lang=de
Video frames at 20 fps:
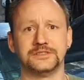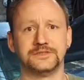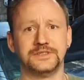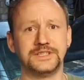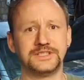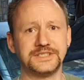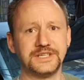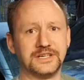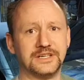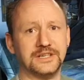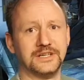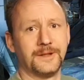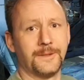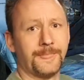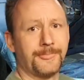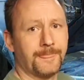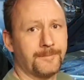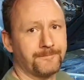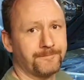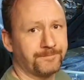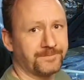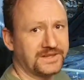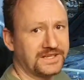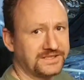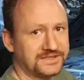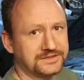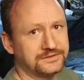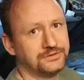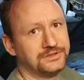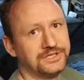wie gesagt,
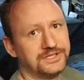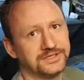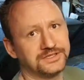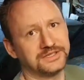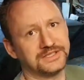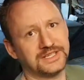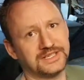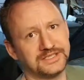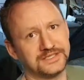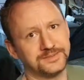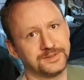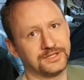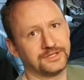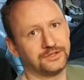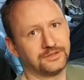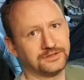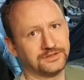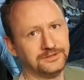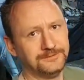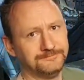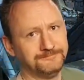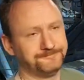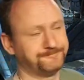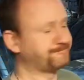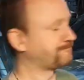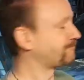das tut jetzt da zwei trocknen. Ne?